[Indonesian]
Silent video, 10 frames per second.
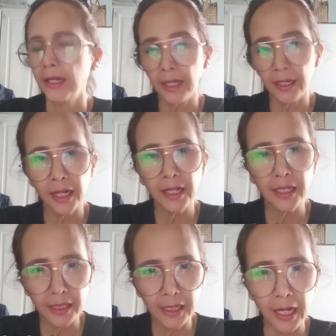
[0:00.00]
Nah, yang
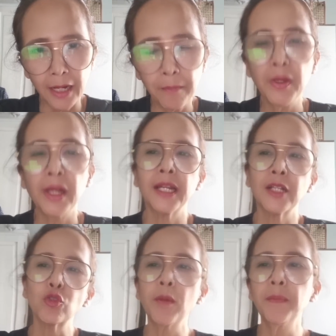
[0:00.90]
keenam,
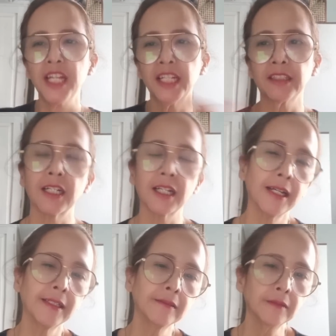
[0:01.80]
Natsua
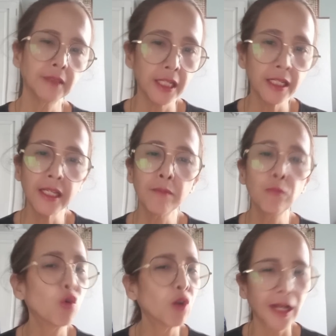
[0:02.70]
menyatakan ini
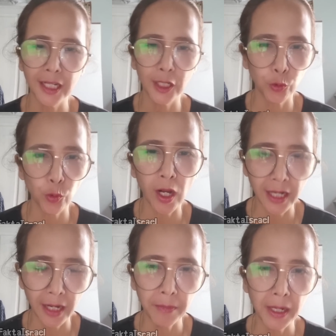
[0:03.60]
bukan isu
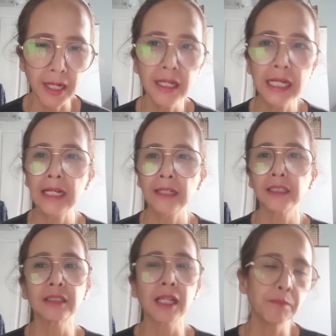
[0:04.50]
agama,
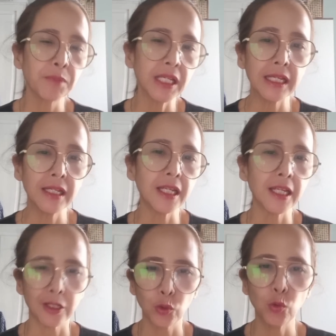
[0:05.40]
tetapi
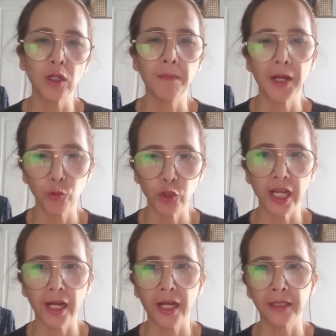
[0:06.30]
ini isu
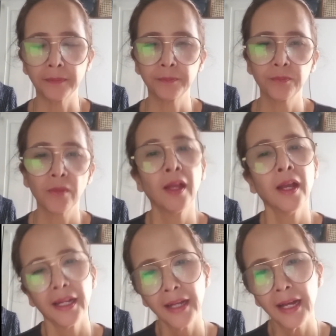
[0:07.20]
kemanusiaan.
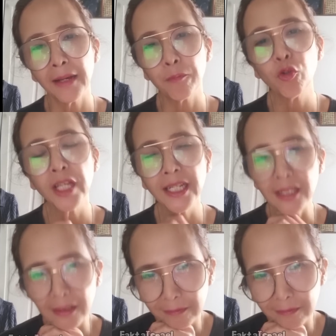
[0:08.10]
Nah, mungkin